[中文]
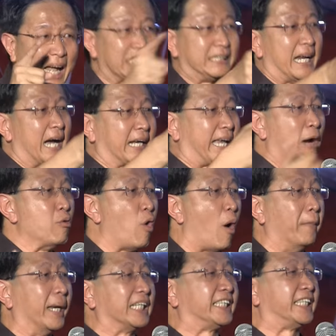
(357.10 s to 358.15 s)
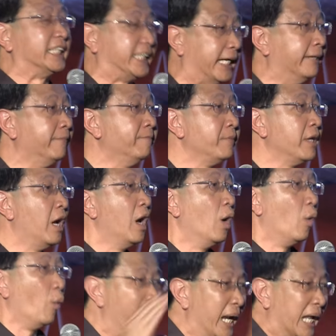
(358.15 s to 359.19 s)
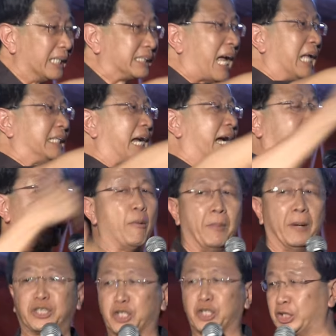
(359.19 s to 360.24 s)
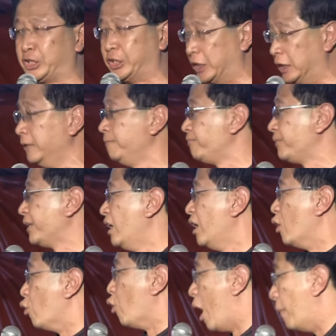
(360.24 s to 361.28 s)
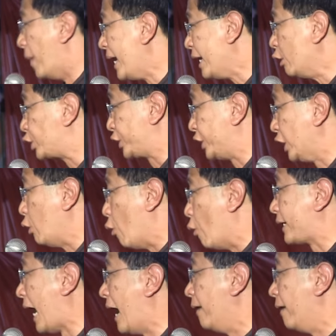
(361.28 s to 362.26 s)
大家给我们的信心，为了大家给我们支持。我们有十五